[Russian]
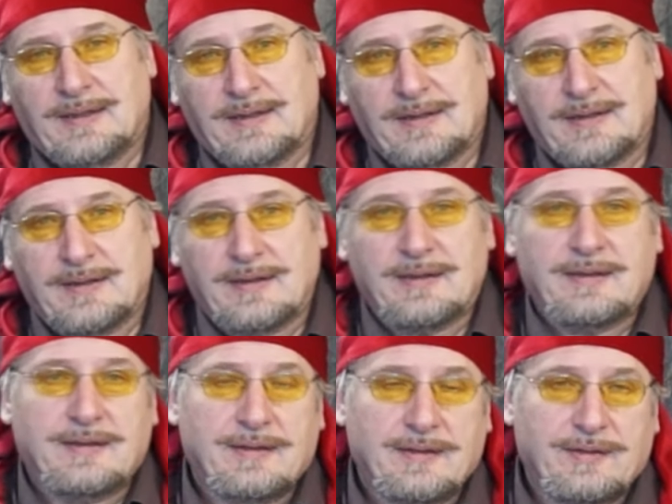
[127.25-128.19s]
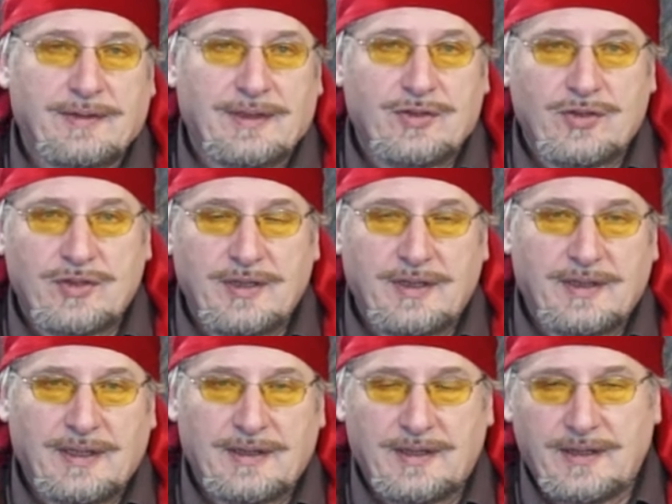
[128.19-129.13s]
24
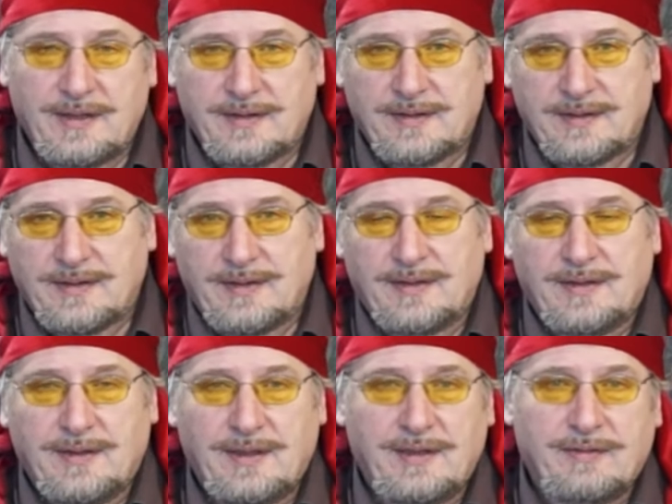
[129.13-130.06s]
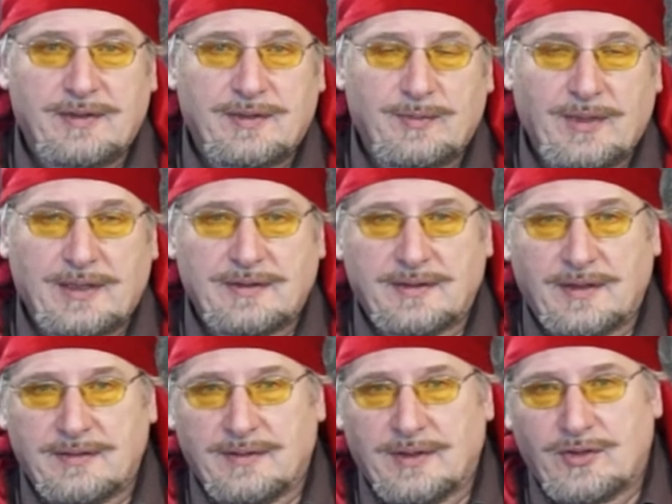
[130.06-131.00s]
э, на 30 или 18
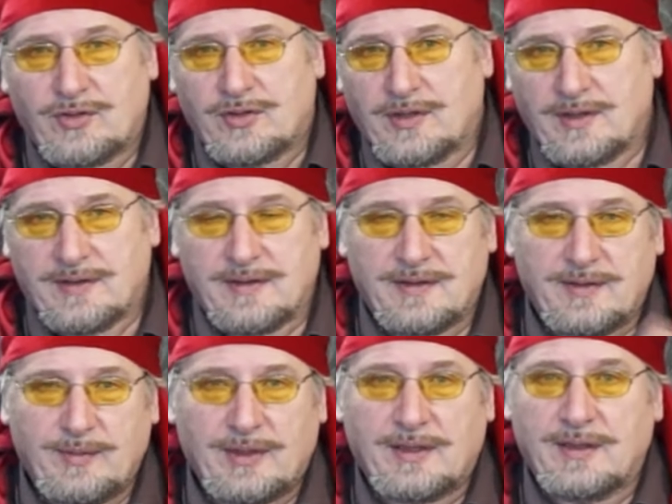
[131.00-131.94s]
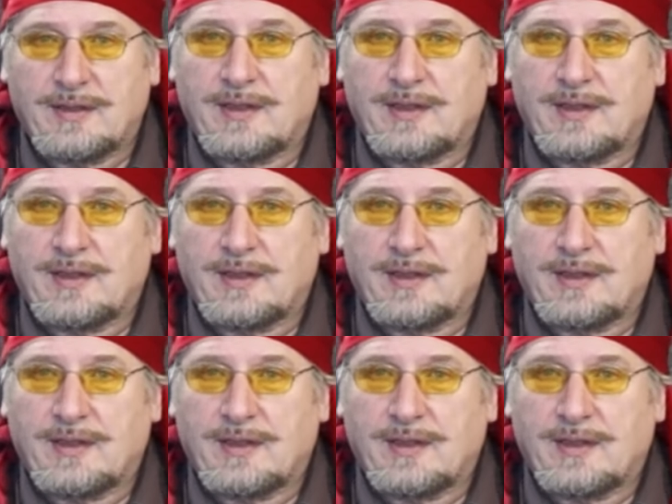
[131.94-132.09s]
на 24 сантиметра.